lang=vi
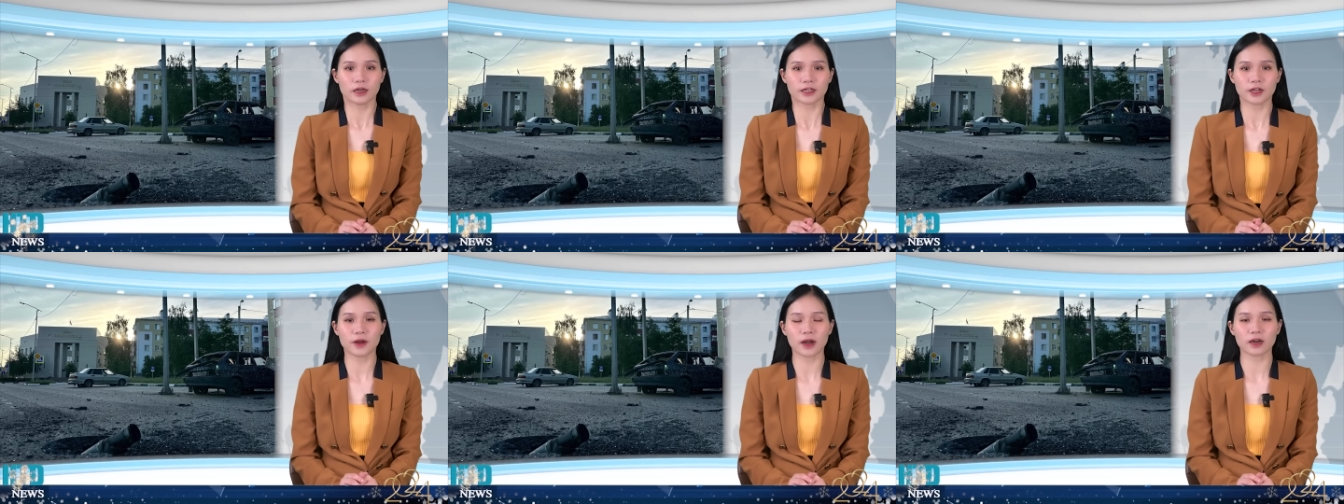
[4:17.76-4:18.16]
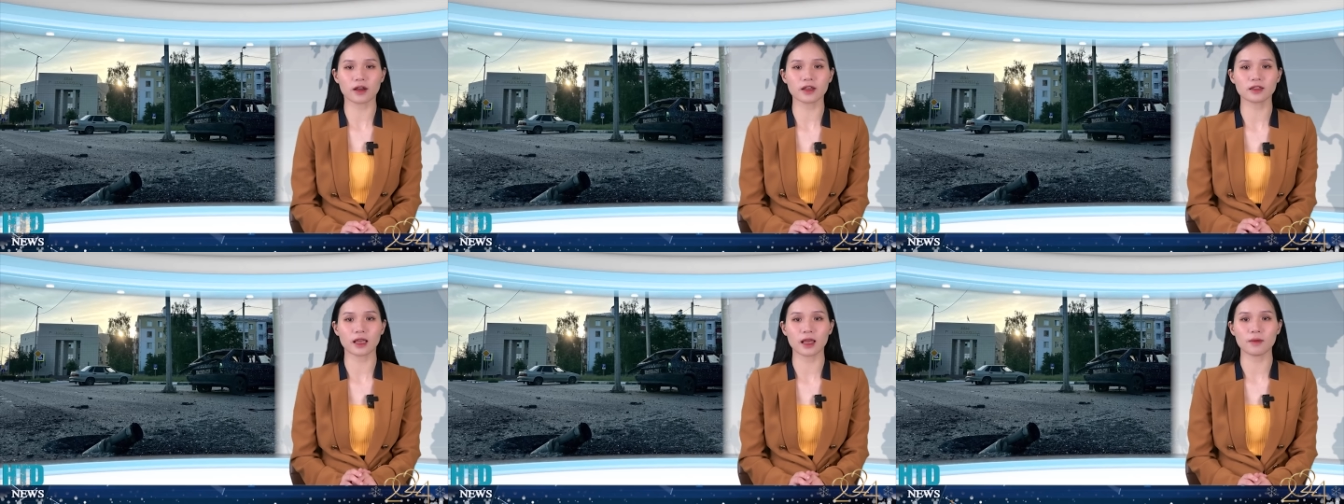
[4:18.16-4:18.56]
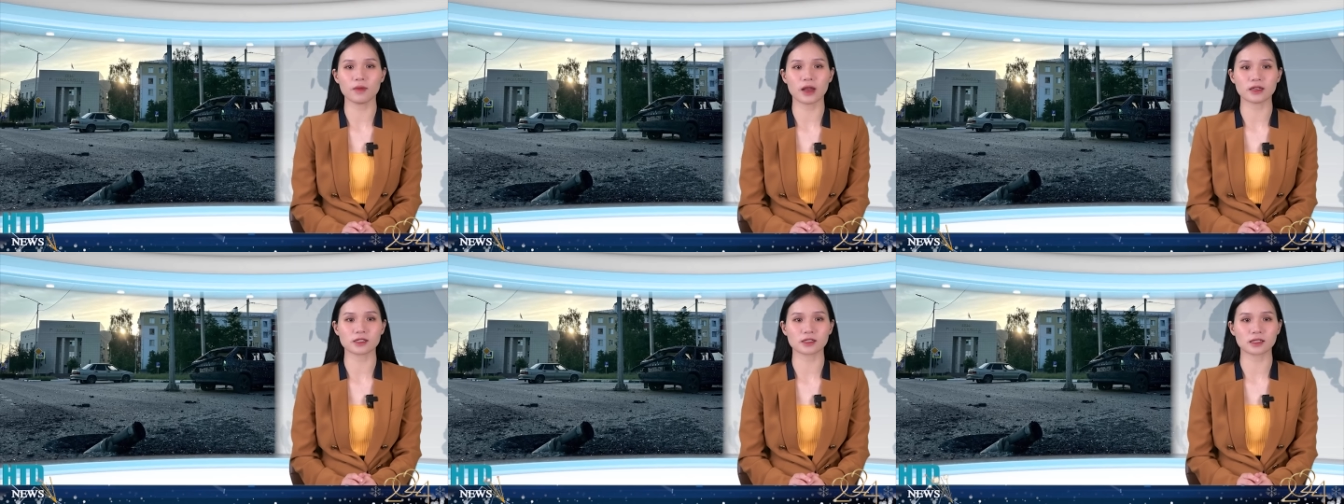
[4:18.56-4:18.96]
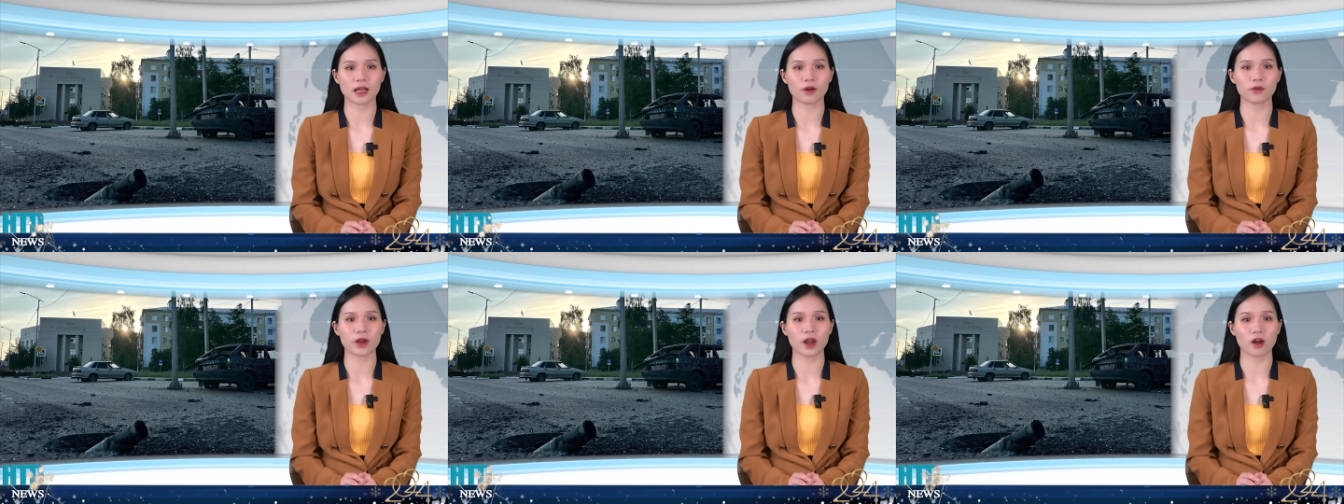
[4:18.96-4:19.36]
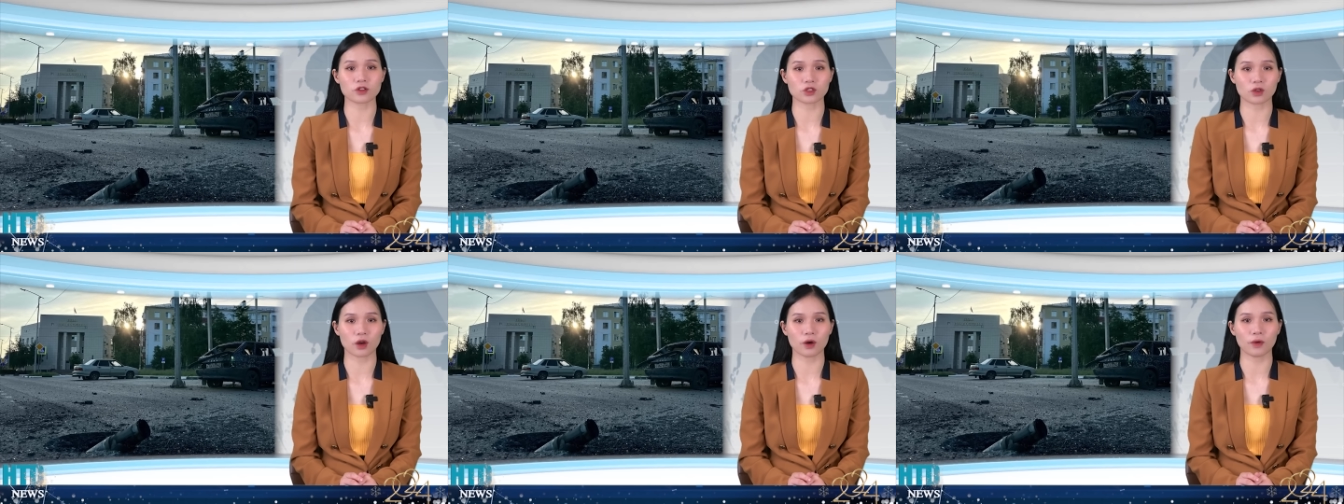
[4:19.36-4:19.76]
Điều đáng nói thêm là
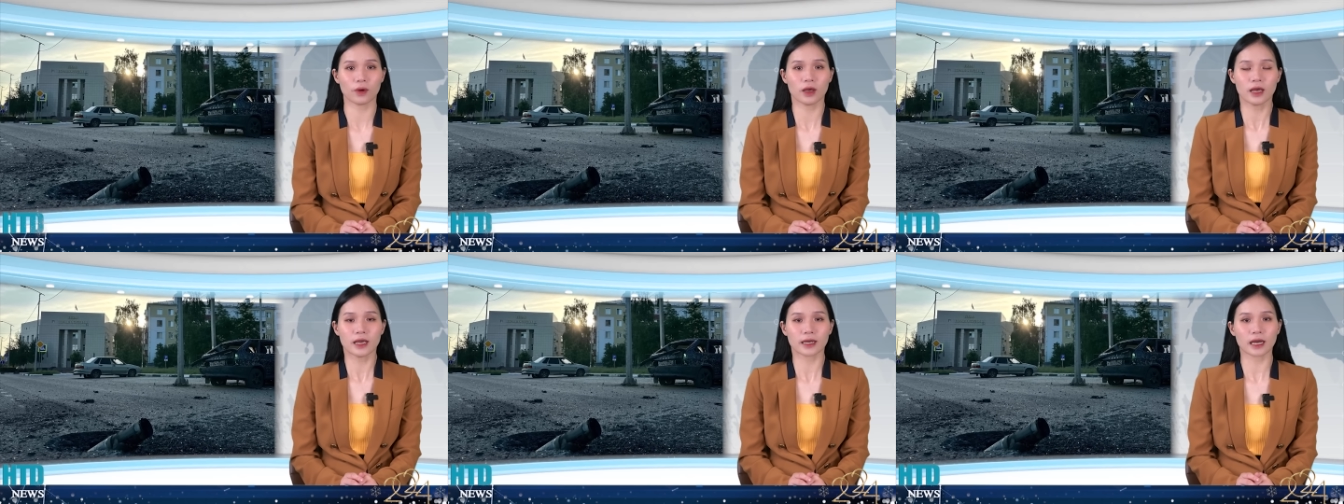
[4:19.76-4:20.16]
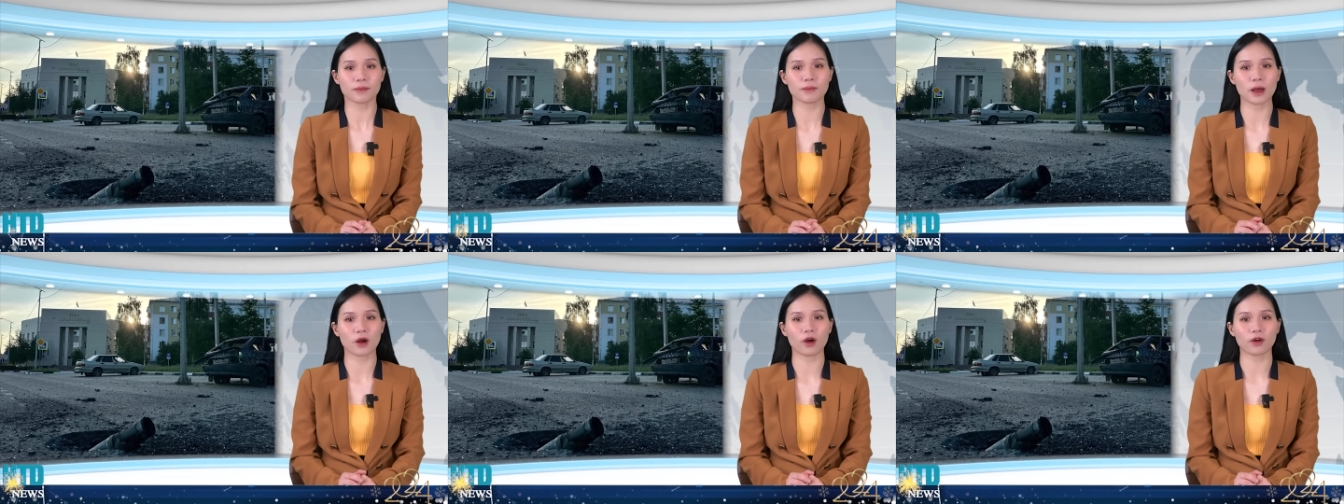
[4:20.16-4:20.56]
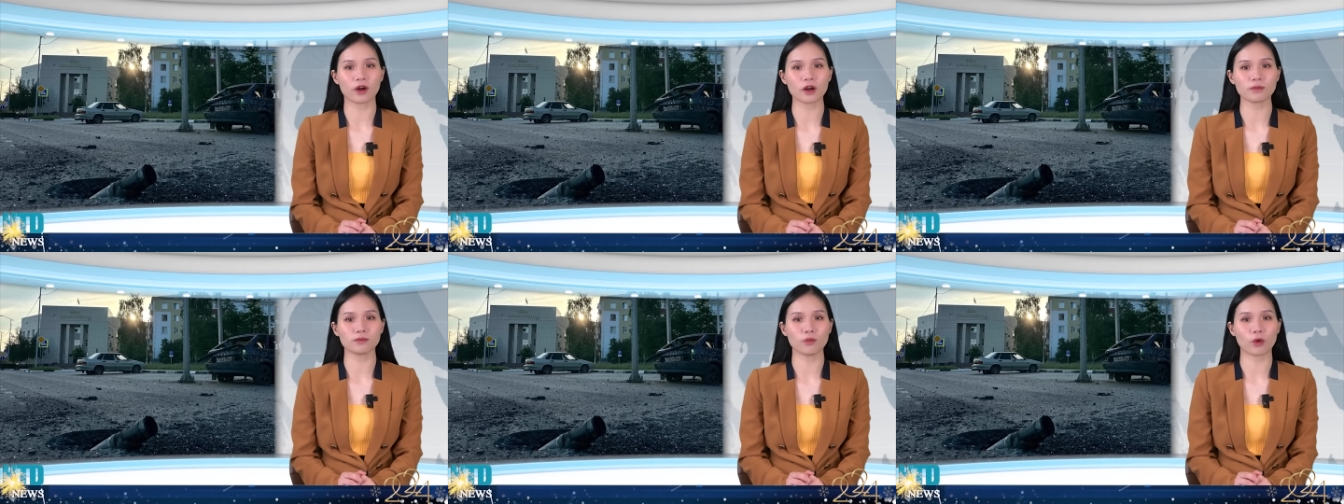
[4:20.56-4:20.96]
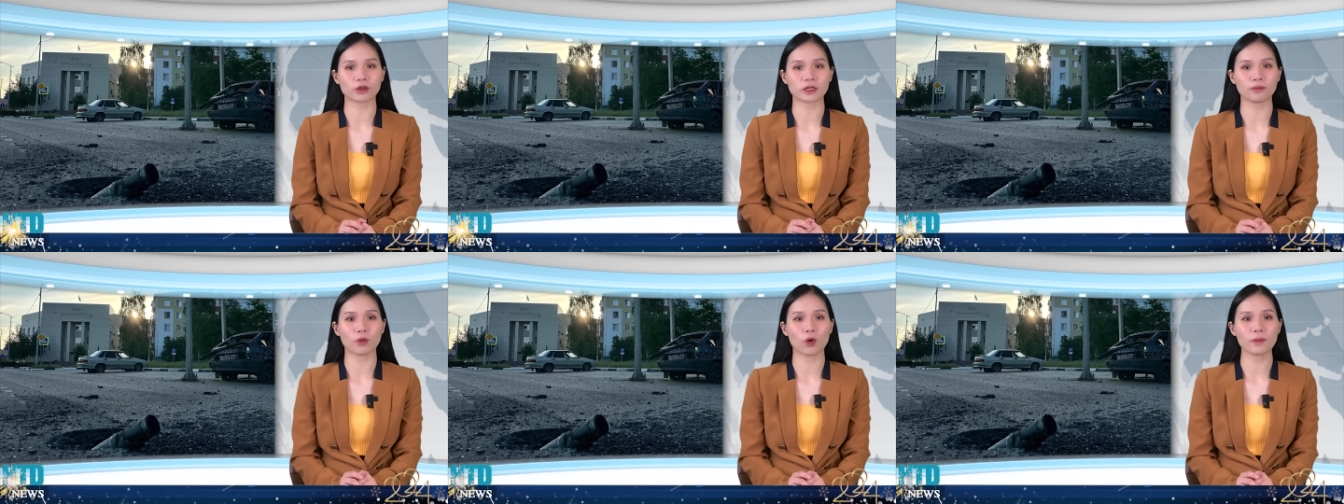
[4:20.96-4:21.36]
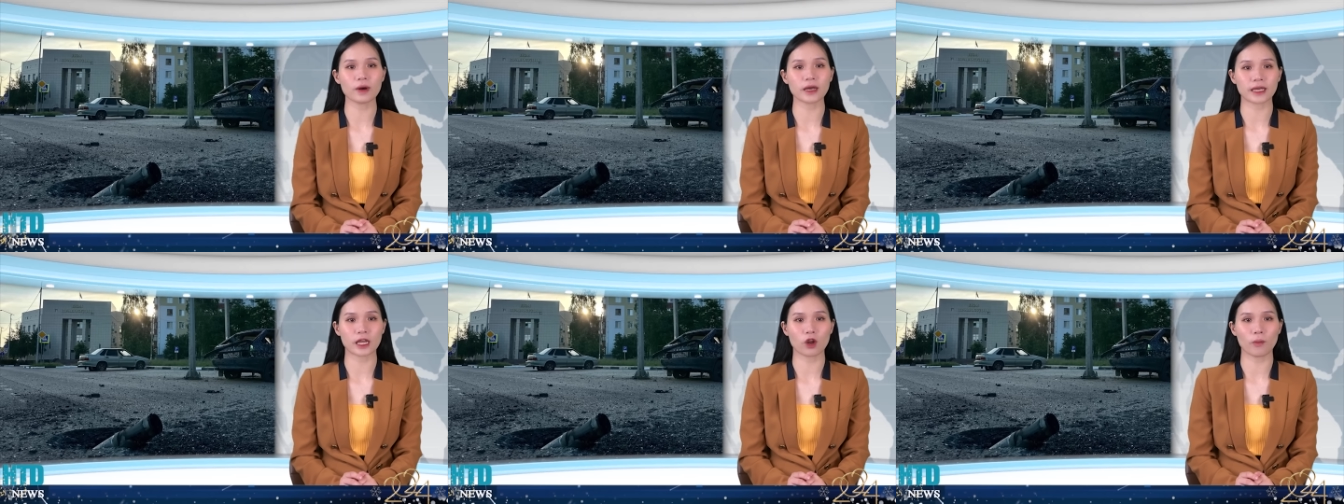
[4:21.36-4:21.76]
Stary-Oskol cách Belgorod
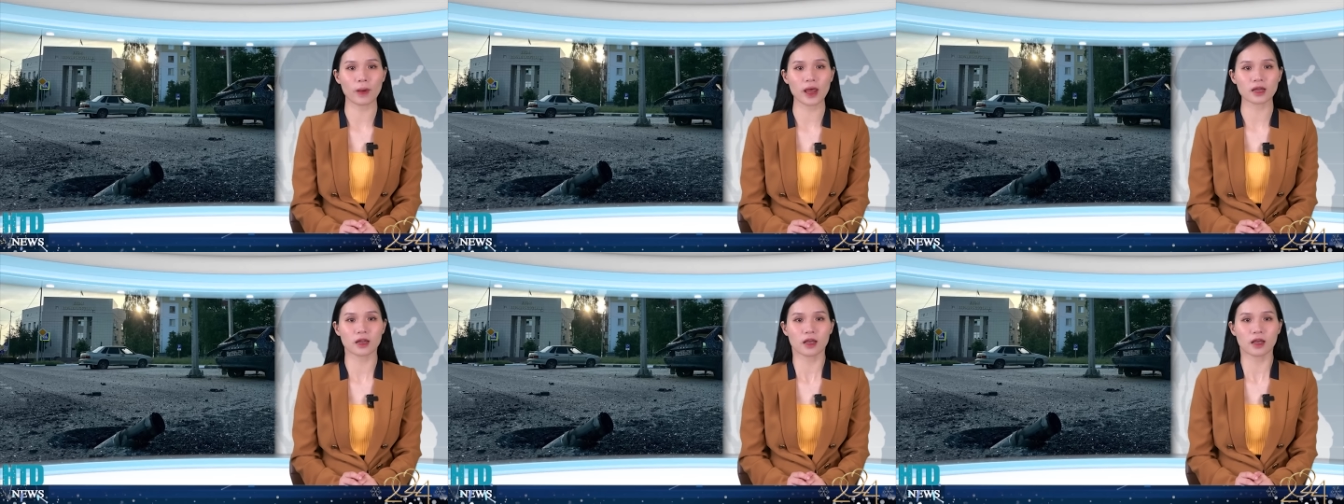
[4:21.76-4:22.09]
140 km